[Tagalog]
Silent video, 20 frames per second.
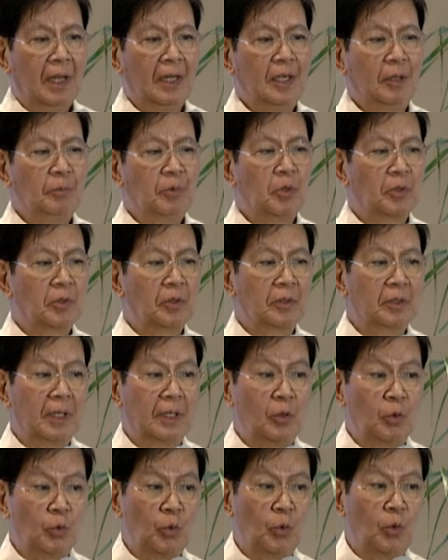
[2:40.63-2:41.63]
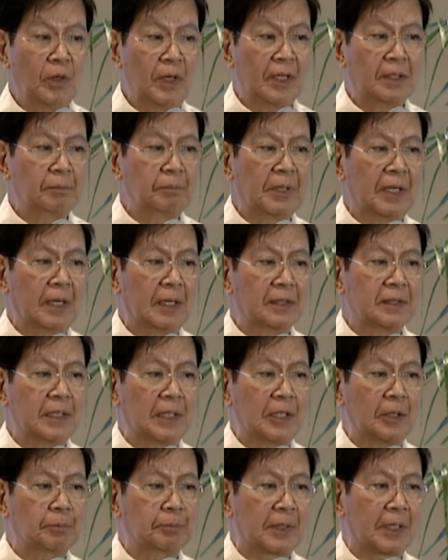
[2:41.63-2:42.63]
Alam niyo, nung nanungkulan bilang
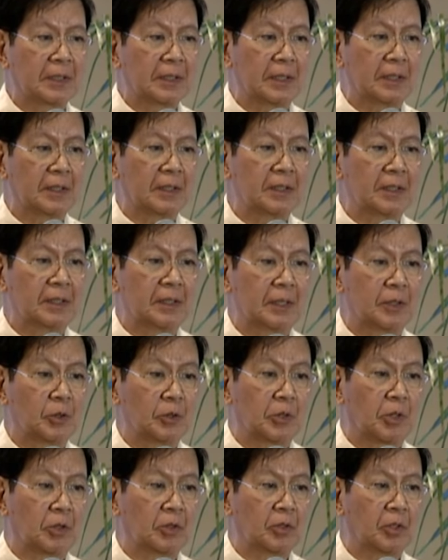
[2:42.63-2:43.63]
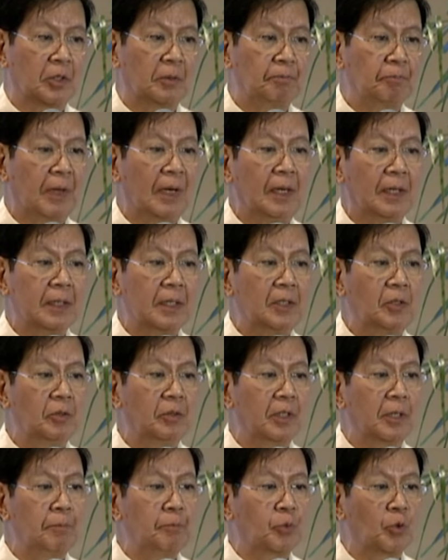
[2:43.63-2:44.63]
Senate President si Tito Soto, malaki
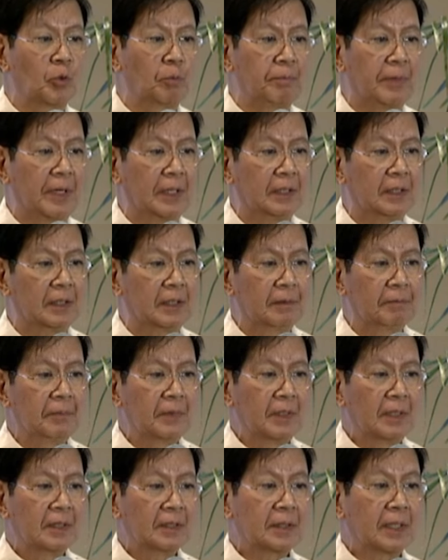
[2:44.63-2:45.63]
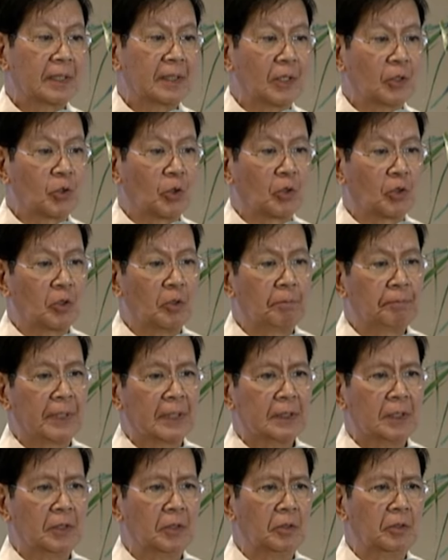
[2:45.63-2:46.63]
yung improvement sa decorum.
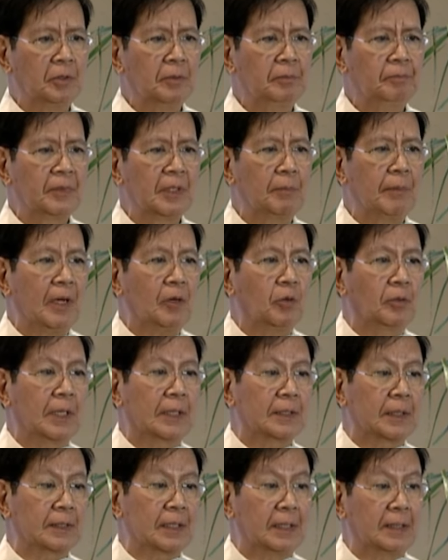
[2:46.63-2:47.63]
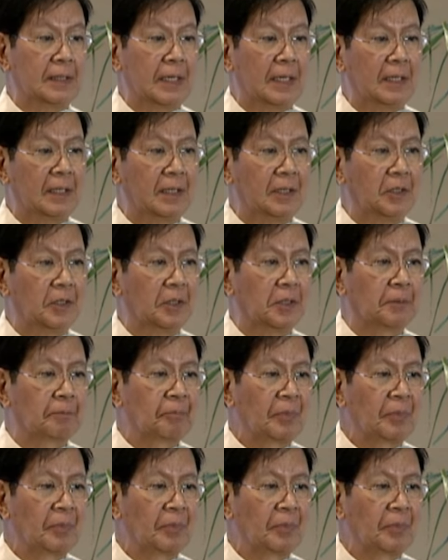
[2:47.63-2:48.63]
Pati yung, di ba kung natatandaan ninyo,
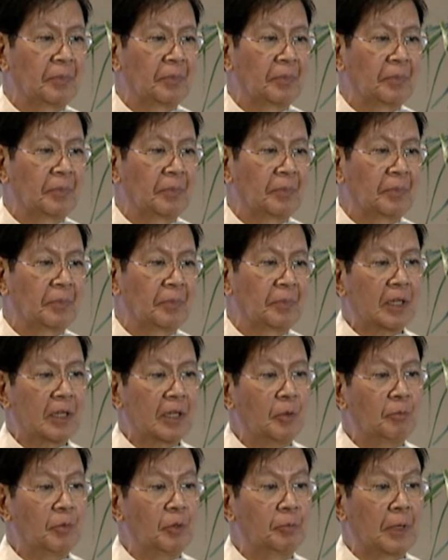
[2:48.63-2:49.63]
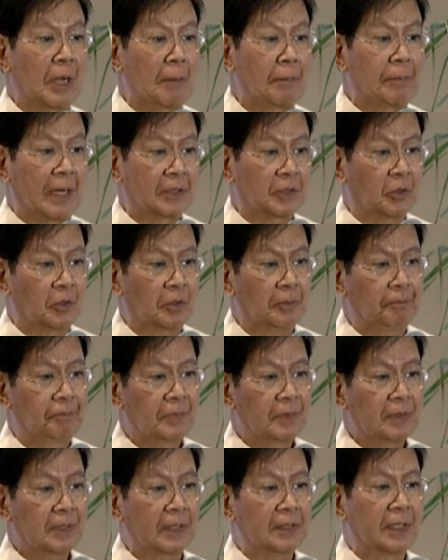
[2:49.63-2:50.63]
sabay-sabay kami po
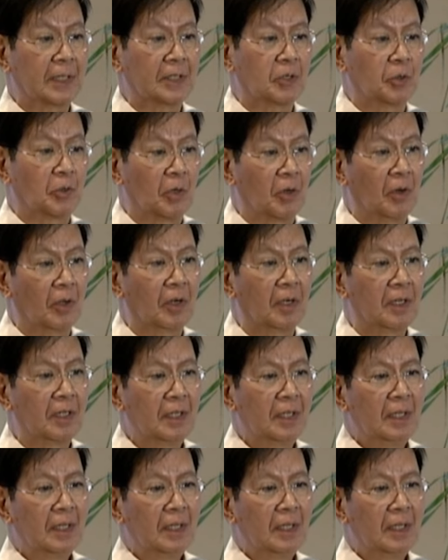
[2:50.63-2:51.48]
papasok sa session hall.